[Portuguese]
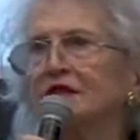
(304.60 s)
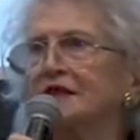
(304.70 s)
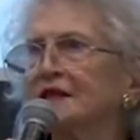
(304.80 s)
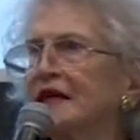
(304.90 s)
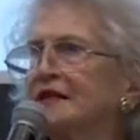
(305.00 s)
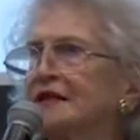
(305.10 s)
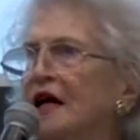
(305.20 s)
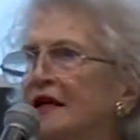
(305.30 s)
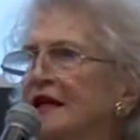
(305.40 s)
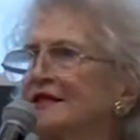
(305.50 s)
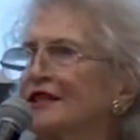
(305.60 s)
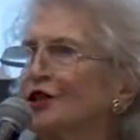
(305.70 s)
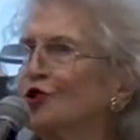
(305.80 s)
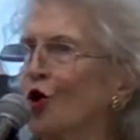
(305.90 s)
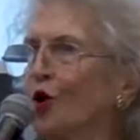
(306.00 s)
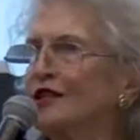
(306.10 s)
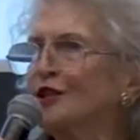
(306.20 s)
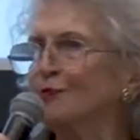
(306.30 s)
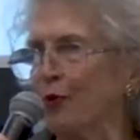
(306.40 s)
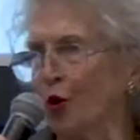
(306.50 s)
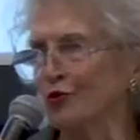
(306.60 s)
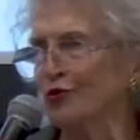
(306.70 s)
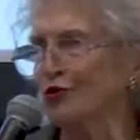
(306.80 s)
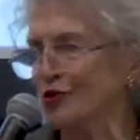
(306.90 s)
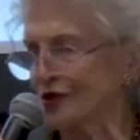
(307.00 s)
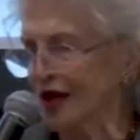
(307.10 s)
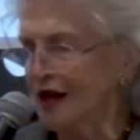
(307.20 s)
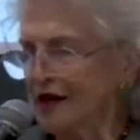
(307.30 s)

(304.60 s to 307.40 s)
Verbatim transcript: distância entre dois pontos.